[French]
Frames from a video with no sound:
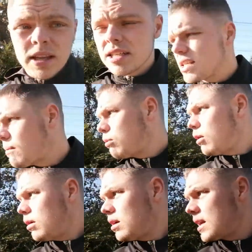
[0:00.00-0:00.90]
on est à 7
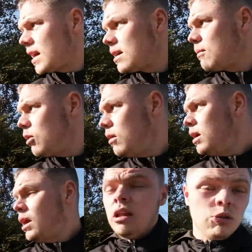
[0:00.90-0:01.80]
points carrément.
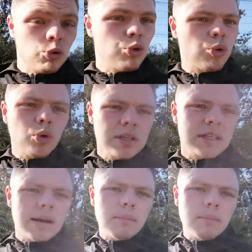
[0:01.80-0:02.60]
Donc du coup, ça serait